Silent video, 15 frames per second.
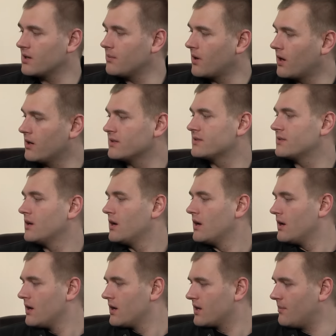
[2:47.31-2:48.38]
Kann man alles,
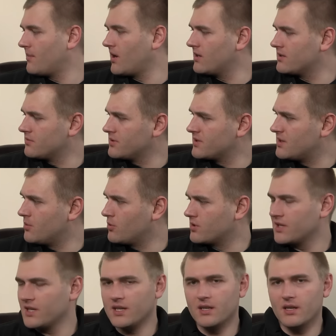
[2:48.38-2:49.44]
kann man alles auf
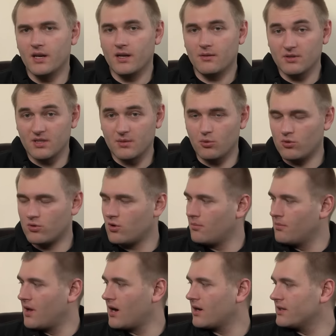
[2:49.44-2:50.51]
whisky.de, äh,
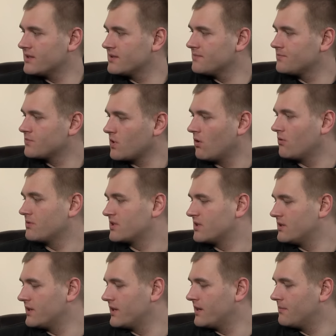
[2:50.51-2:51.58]
whisky.com nachlesen, auf
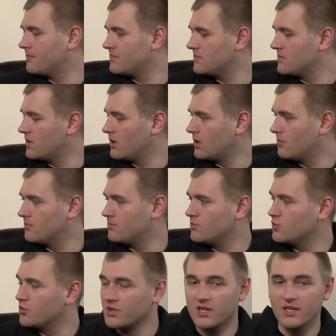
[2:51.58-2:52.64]
whisky.de, ähm,
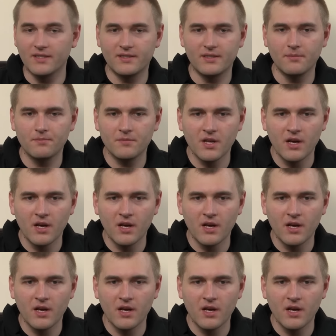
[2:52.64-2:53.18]
nur die Liste.